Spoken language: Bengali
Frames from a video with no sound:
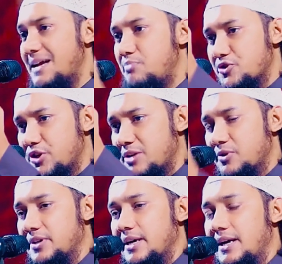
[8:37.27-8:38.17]
এক বছরের
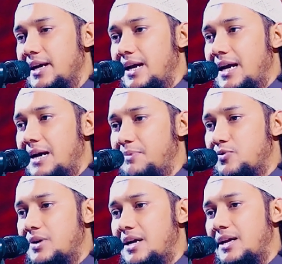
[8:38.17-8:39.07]
মধ্যে আপনি
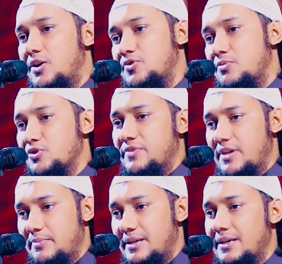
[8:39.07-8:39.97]
কোরআনের অর্থ বুঝে
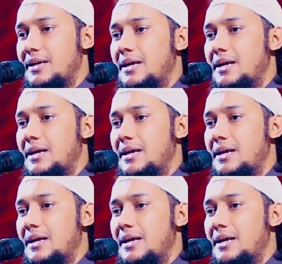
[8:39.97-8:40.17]
ফেলবেন